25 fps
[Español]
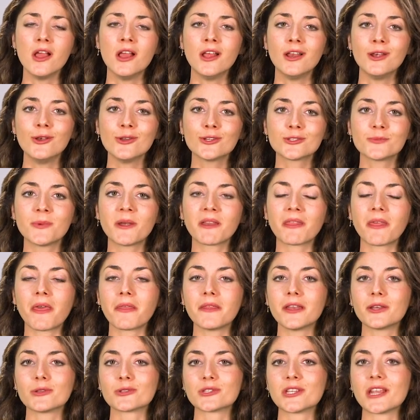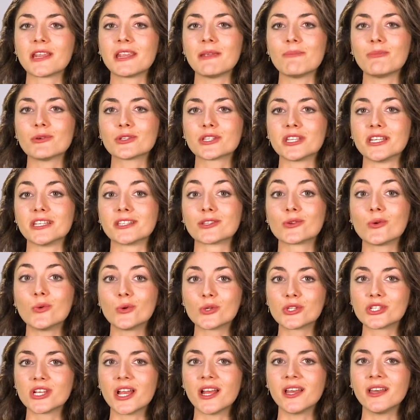Los verdaderos equipos se
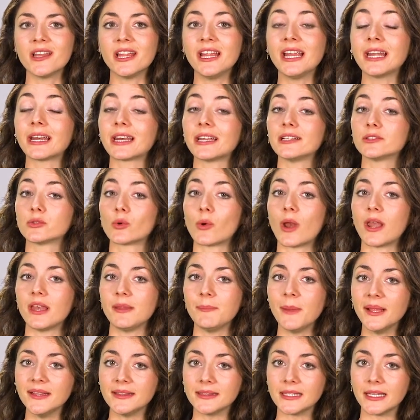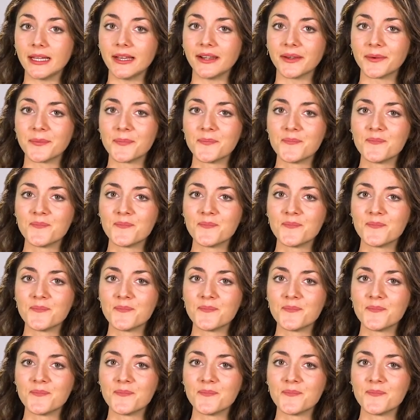escuchan y retroalimentan.